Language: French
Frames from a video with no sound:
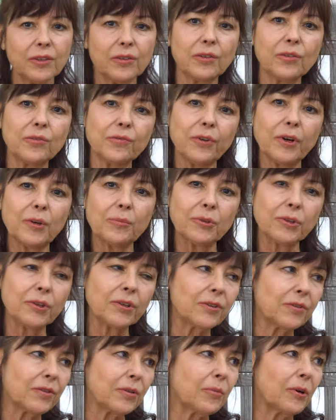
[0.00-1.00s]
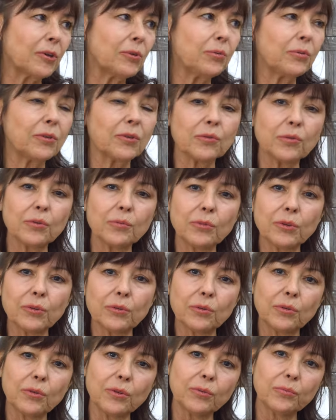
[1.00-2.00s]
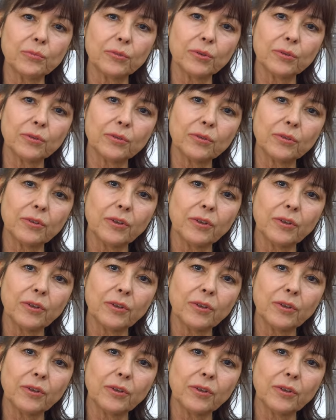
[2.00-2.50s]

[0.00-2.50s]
C'est une femme qui s'est battue dans un monde d'hommes euh,